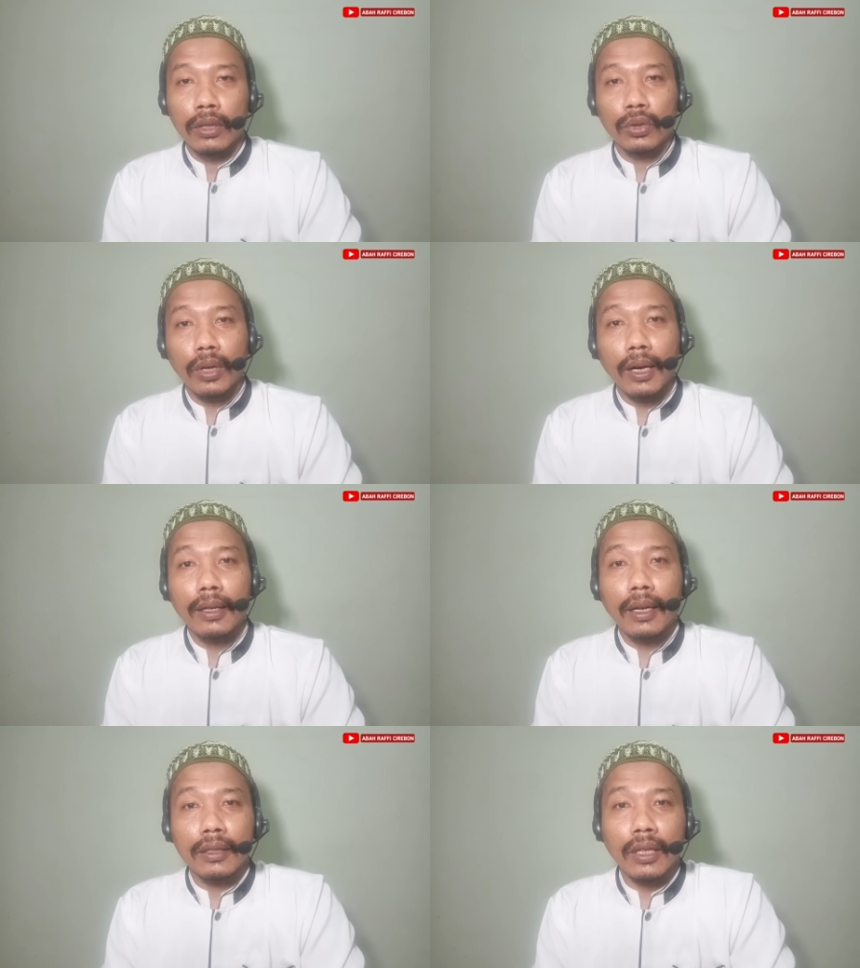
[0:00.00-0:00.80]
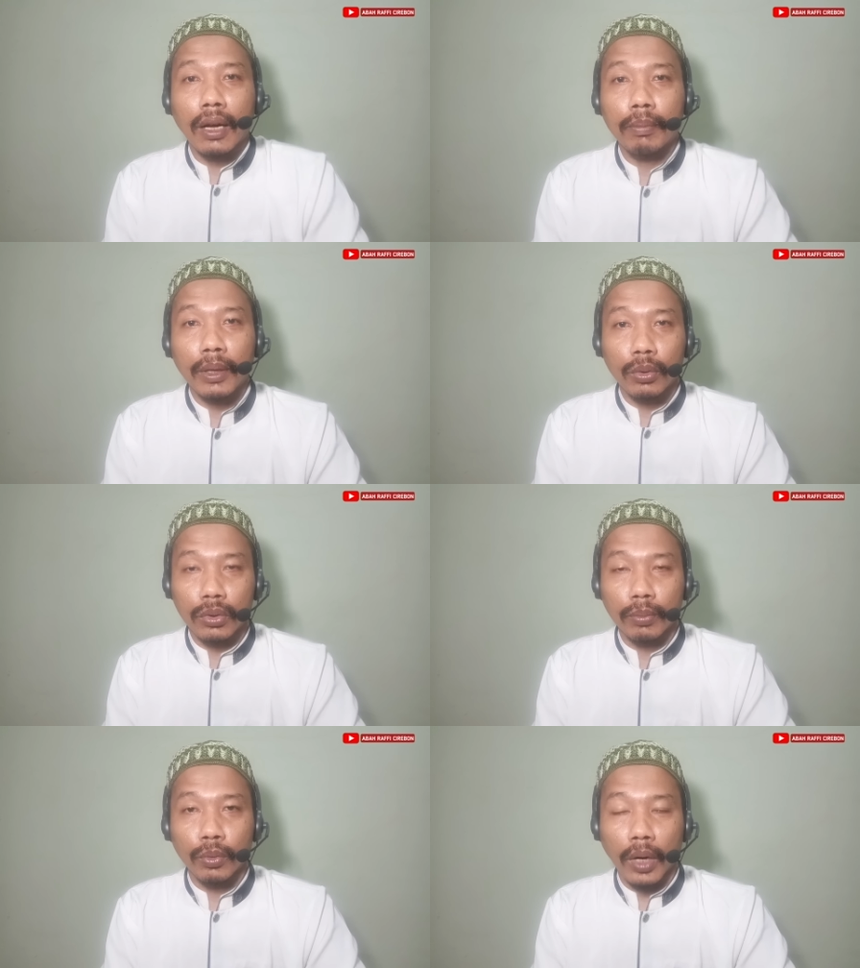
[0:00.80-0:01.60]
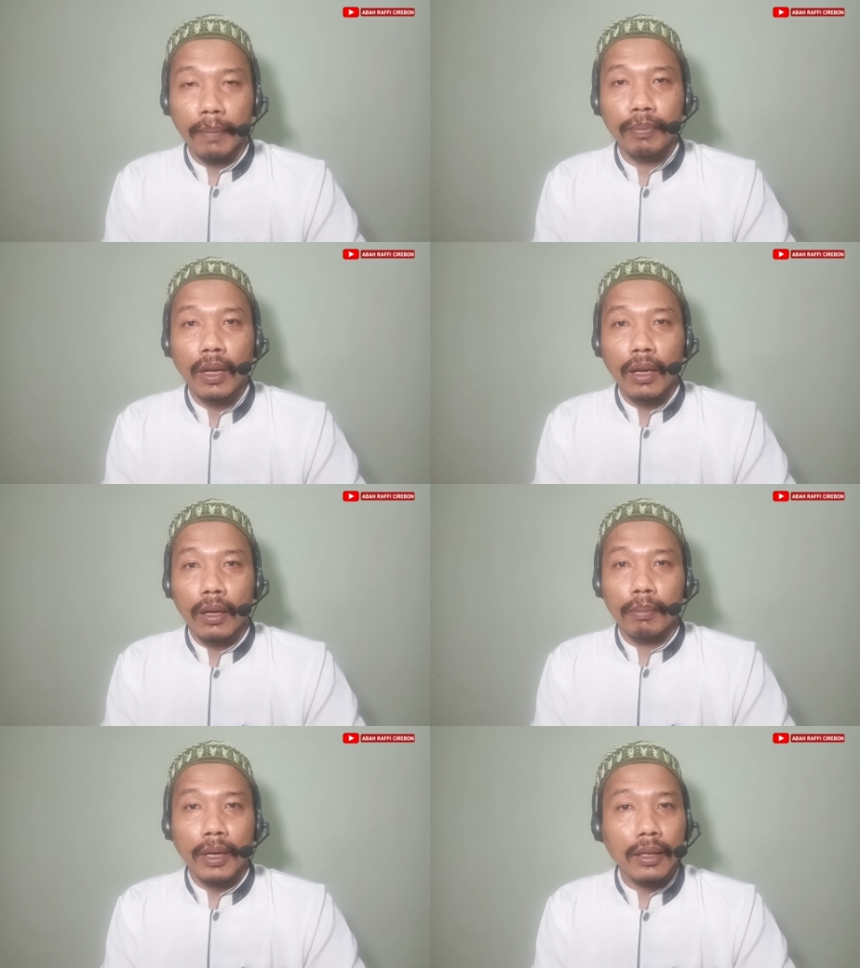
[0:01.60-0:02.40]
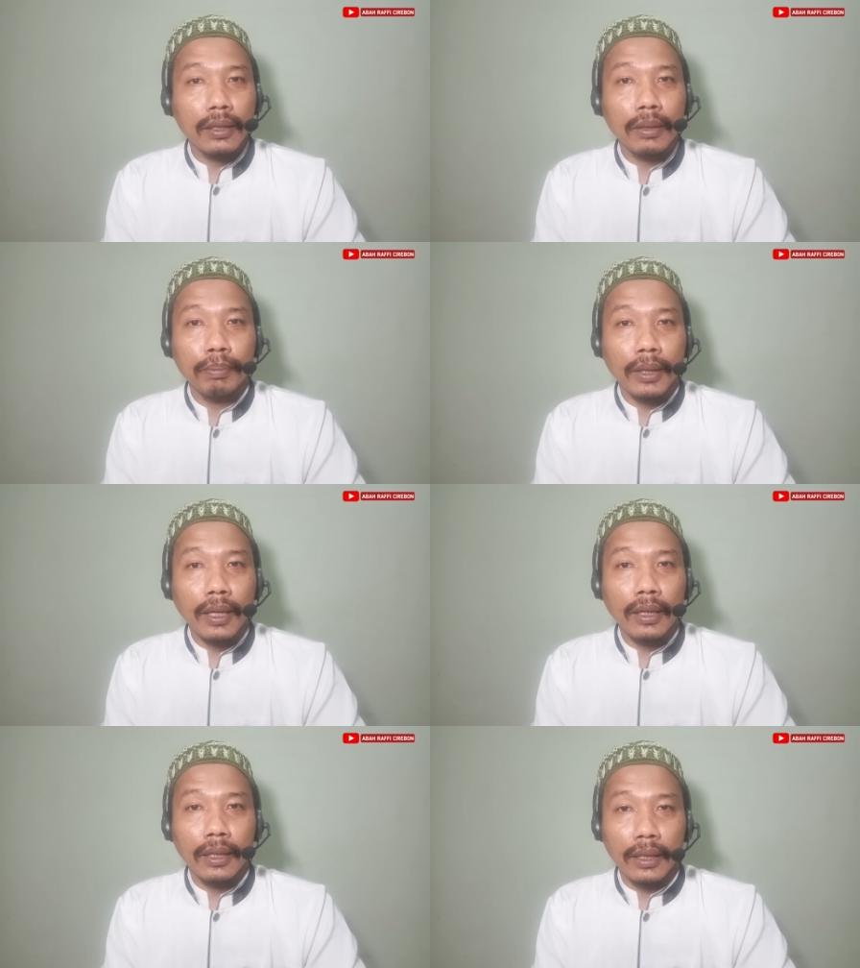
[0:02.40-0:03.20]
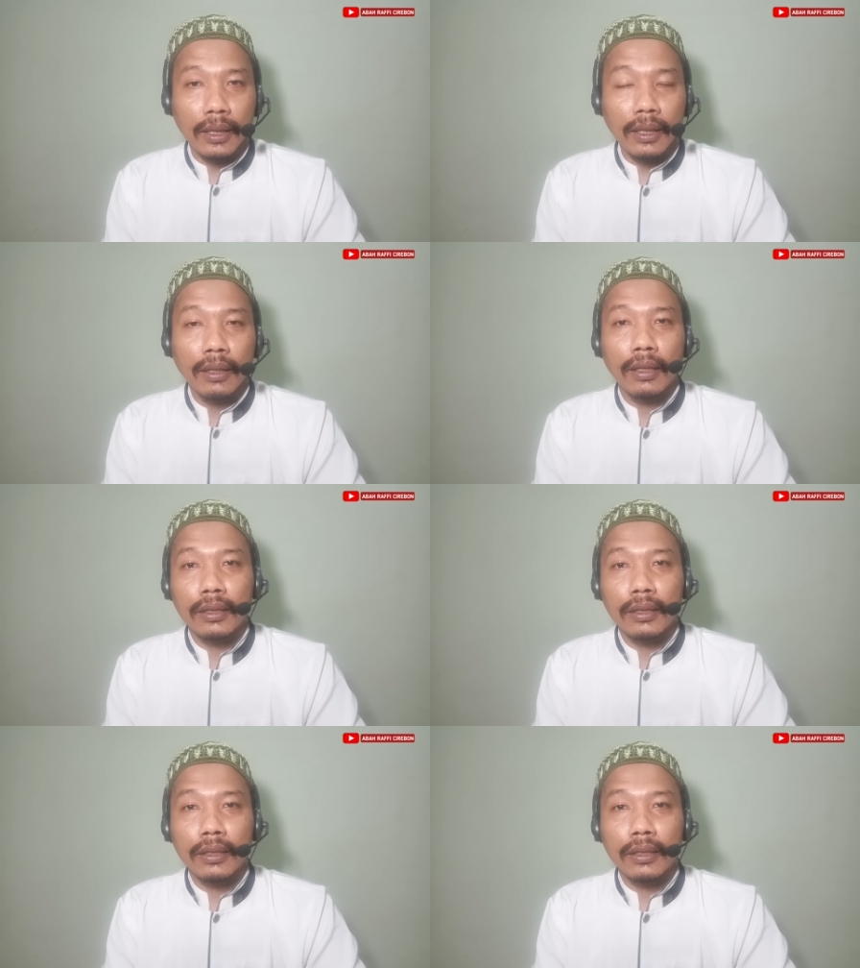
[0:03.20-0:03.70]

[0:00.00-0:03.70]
Saudara dan sahabatku semua pada kesempatan ini,